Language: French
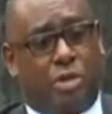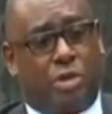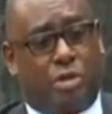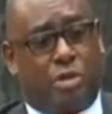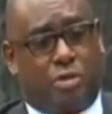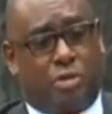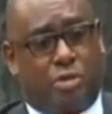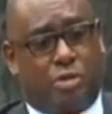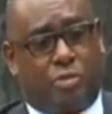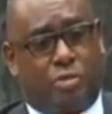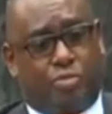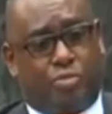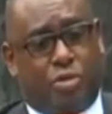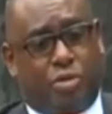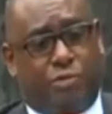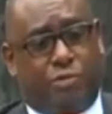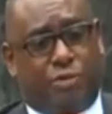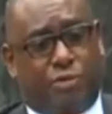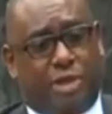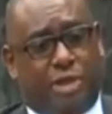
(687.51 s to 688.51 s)
euh, pour le
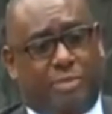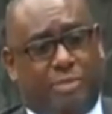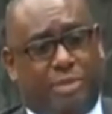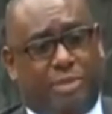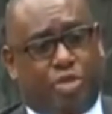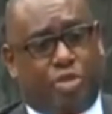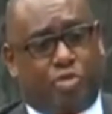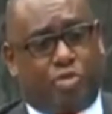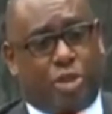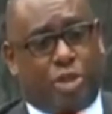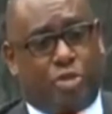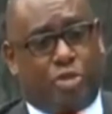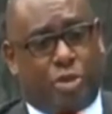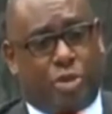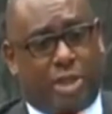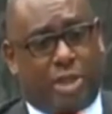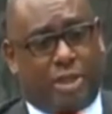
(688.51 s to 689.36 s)
Fonds de la paix soit assuré.